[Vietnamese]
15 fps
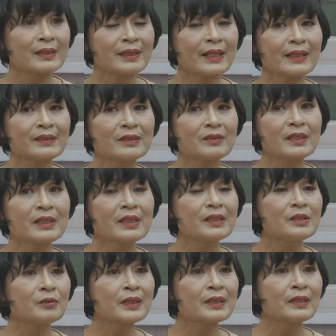nhanh, cho nên khi
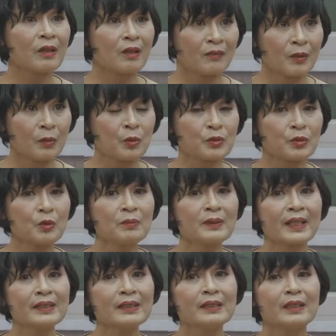chúng ta nhỏ vào hộp xốp một
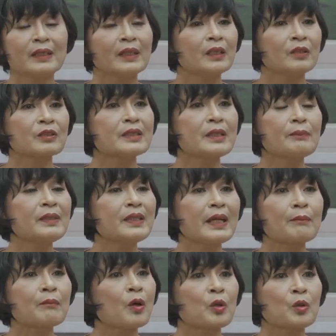cái thì nó sẽ bị
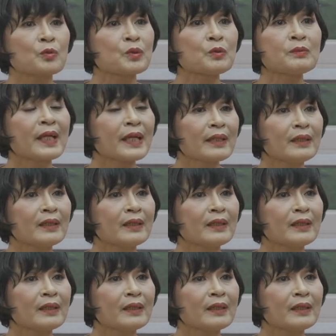ăn mòn hộp xốp ngay.